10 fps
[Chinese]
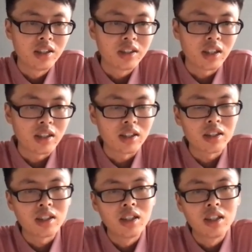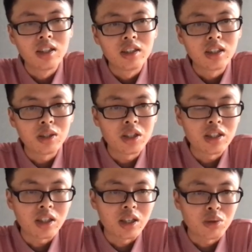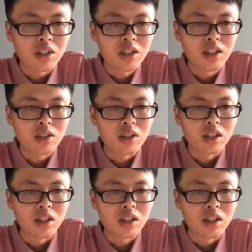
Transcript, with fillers: 但但这里给出的建议，